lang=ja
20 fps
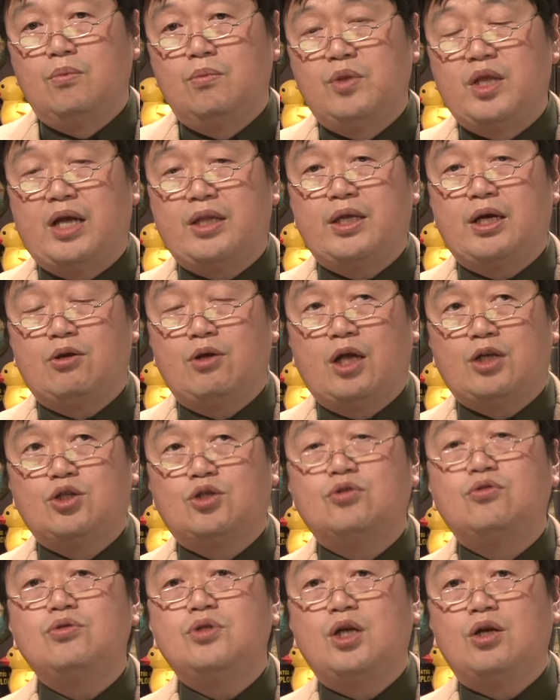なんだろうな
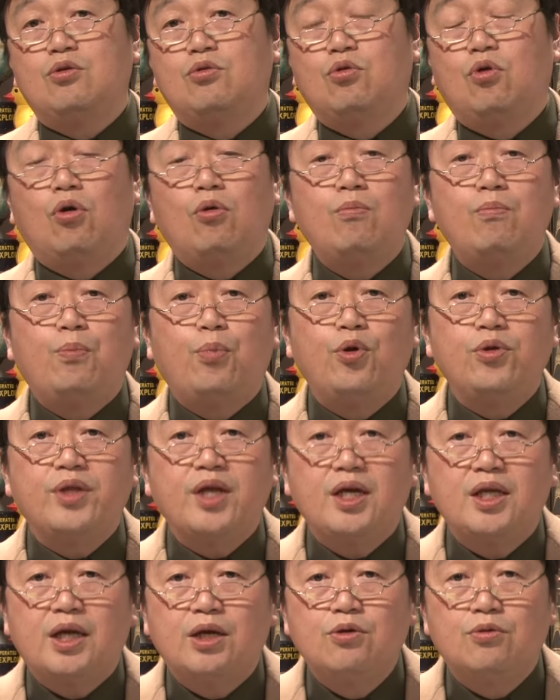作ってる根本
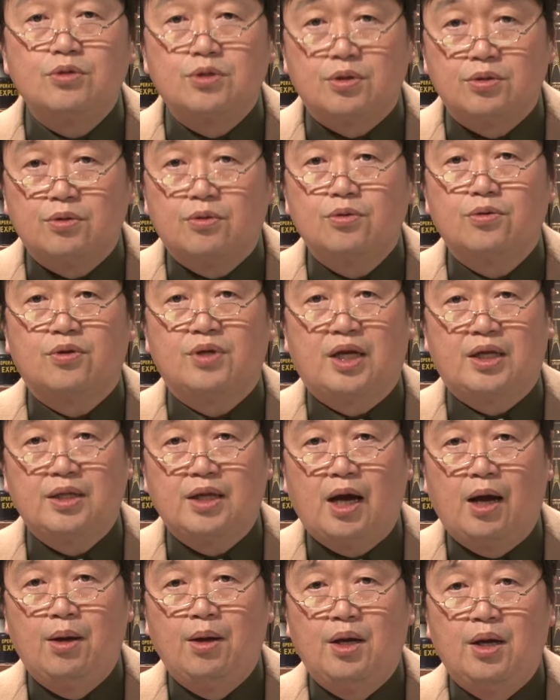的な要素のことなん
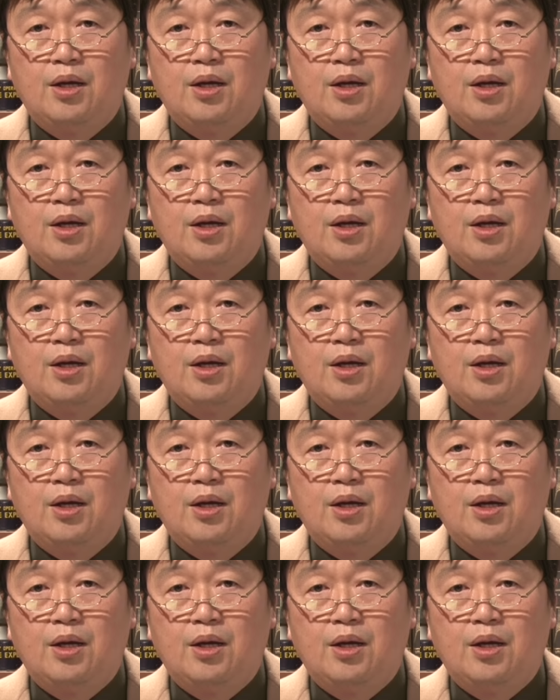だ。